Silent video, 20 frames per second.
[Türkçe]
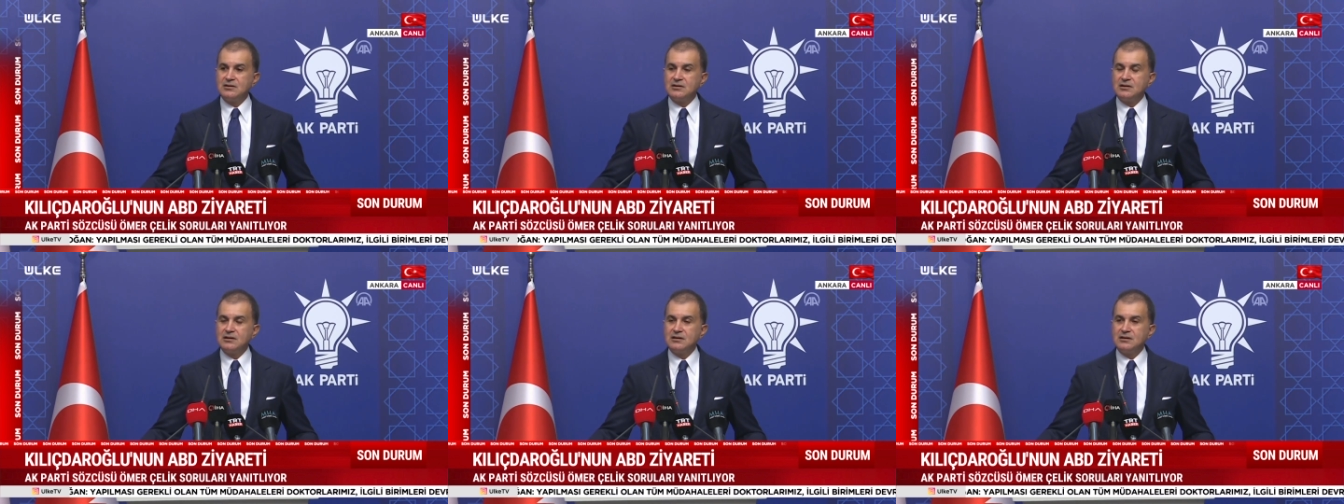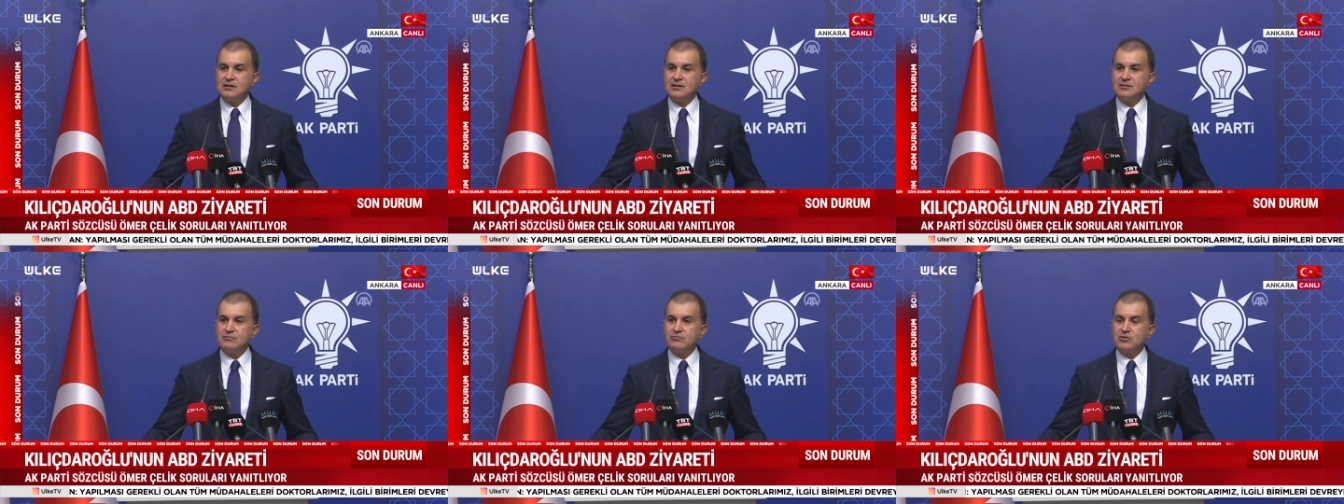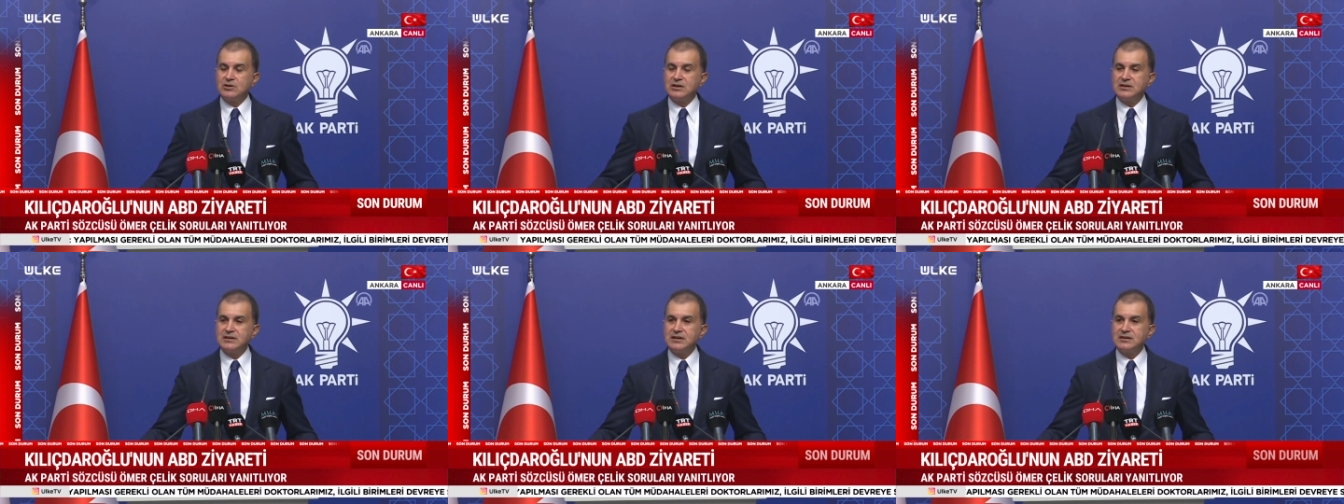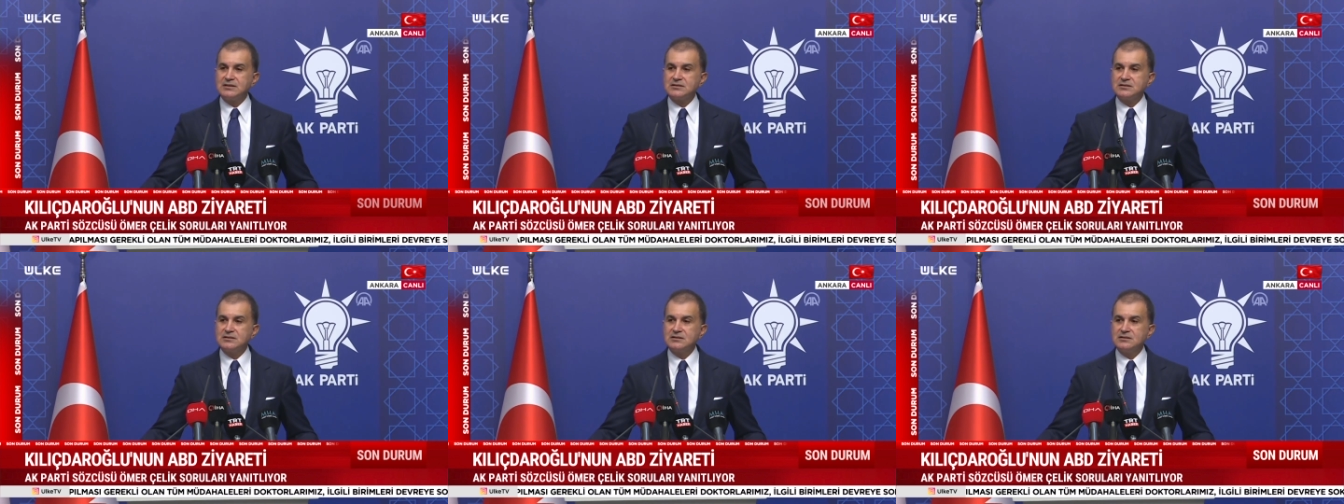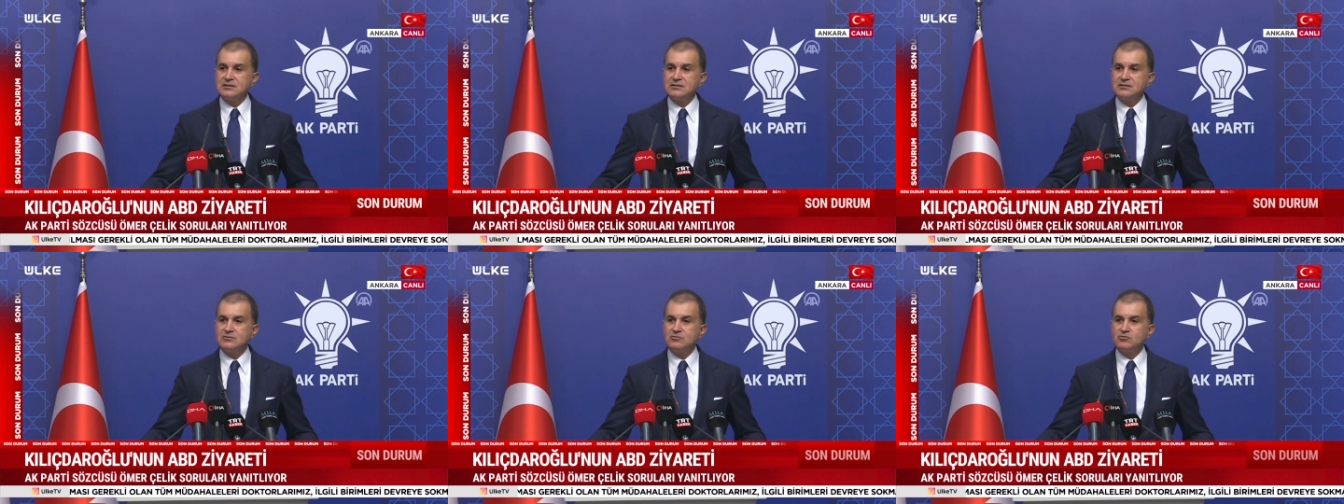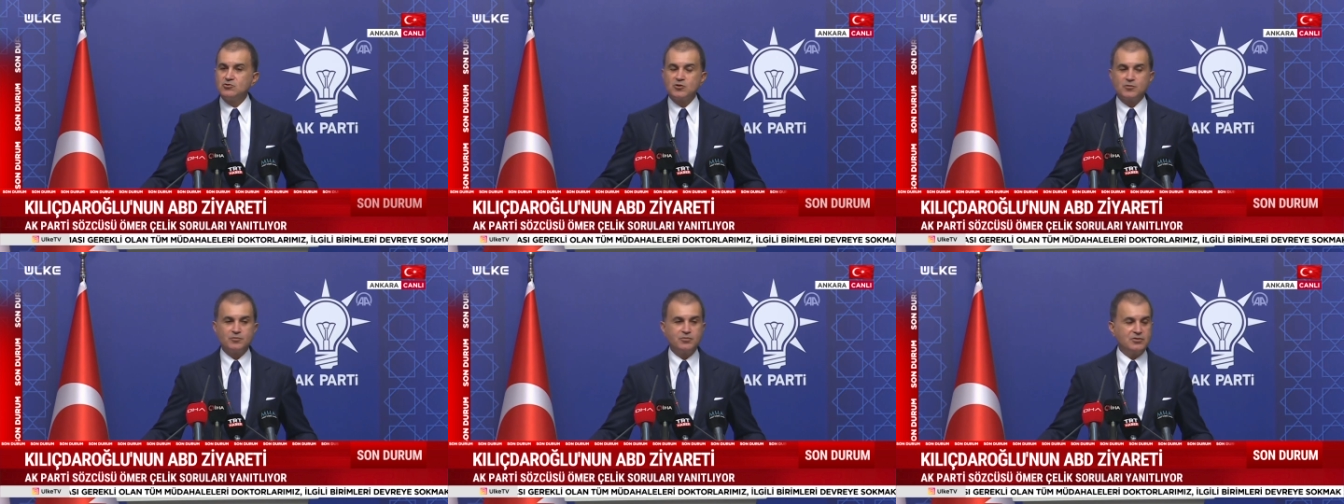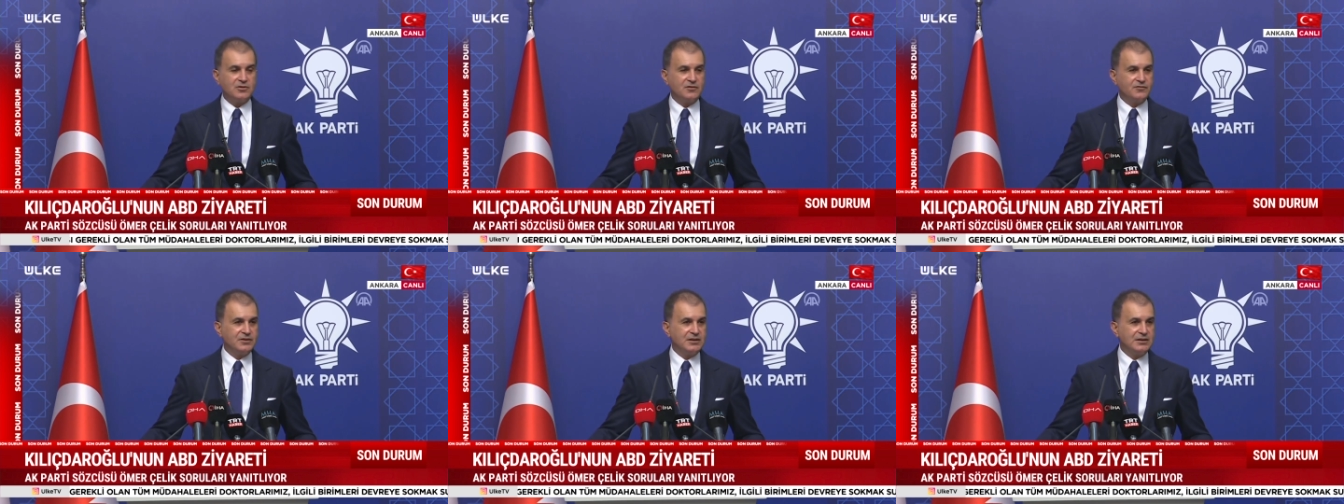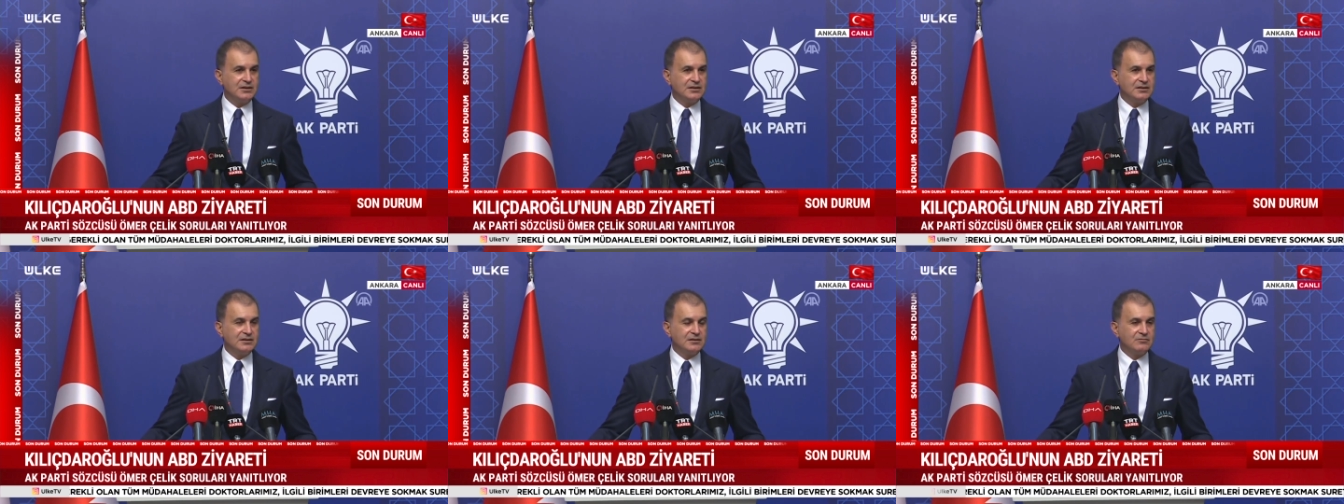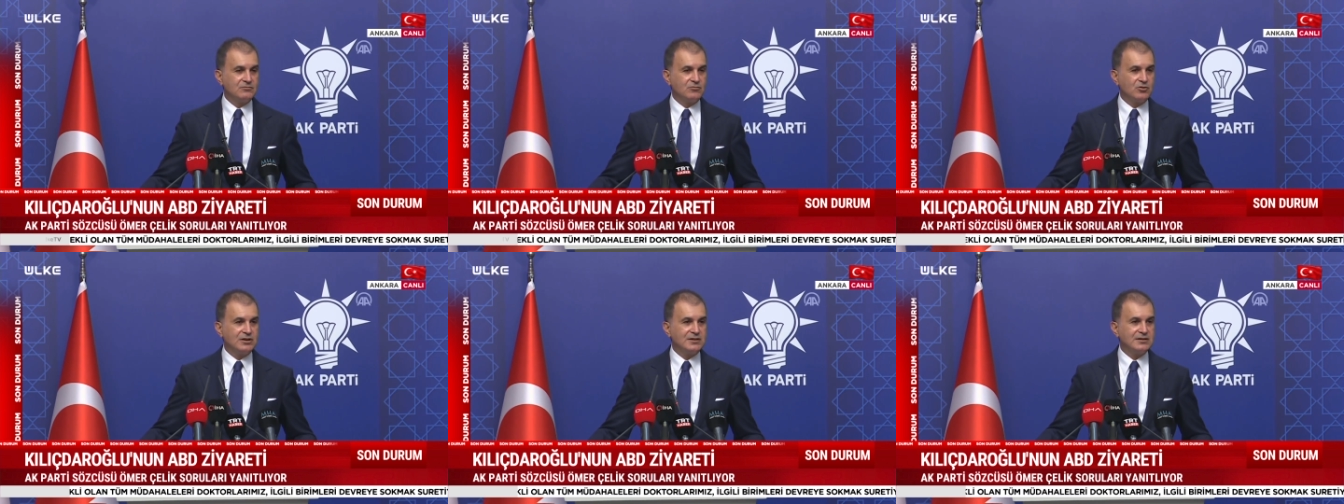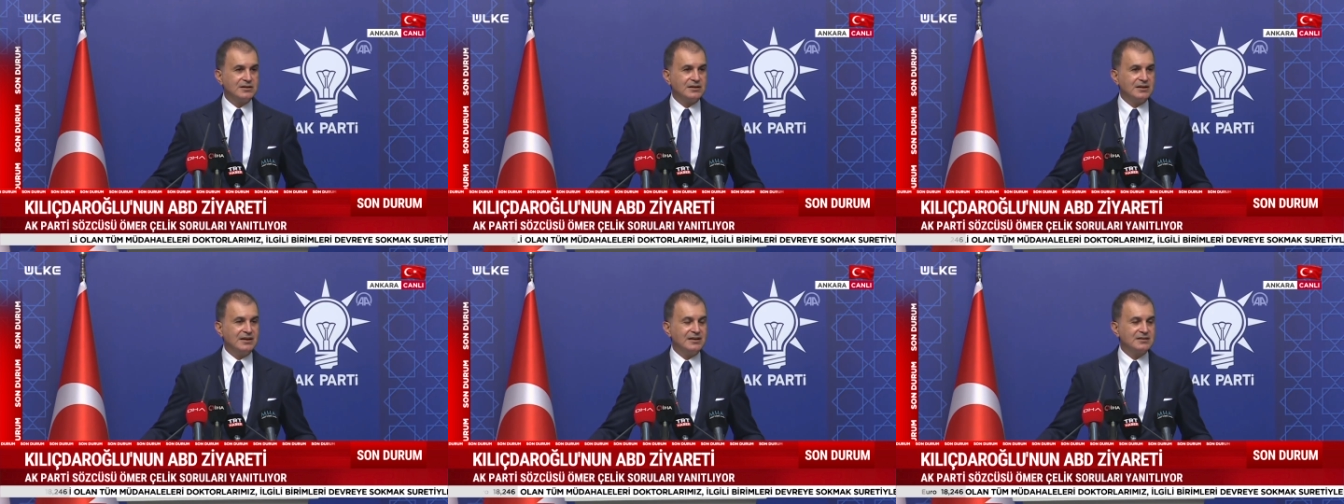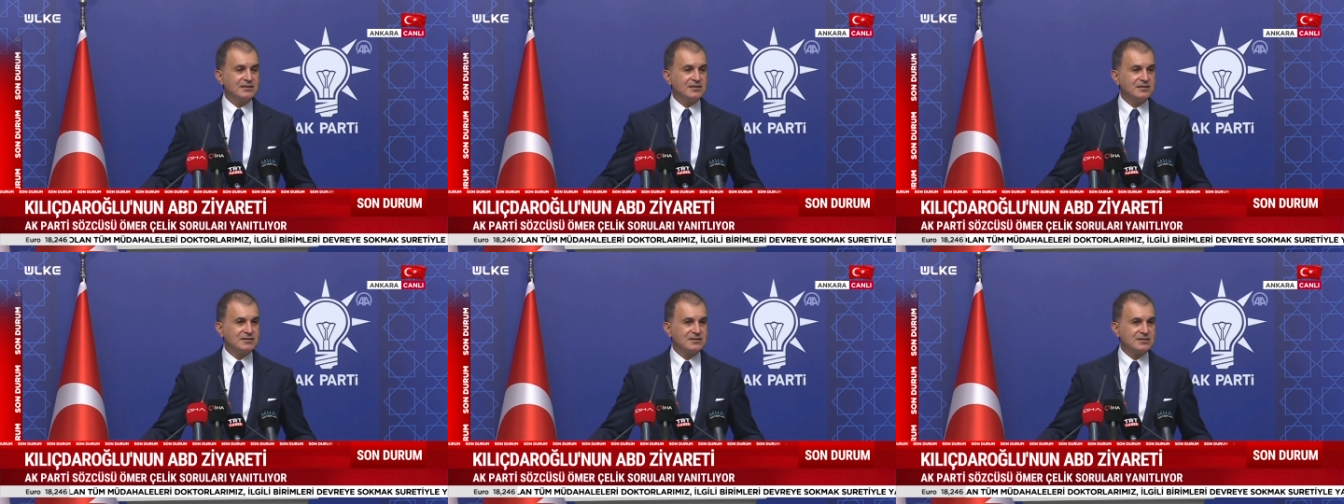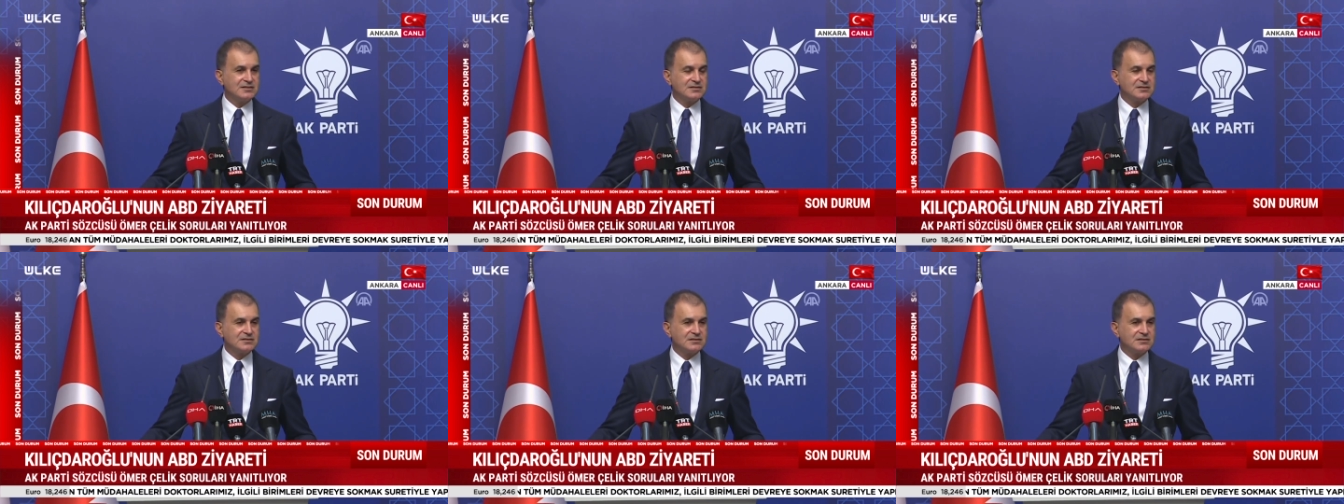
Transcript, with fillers: e, bu kadar düşük profilli, bu kadar etkisiz,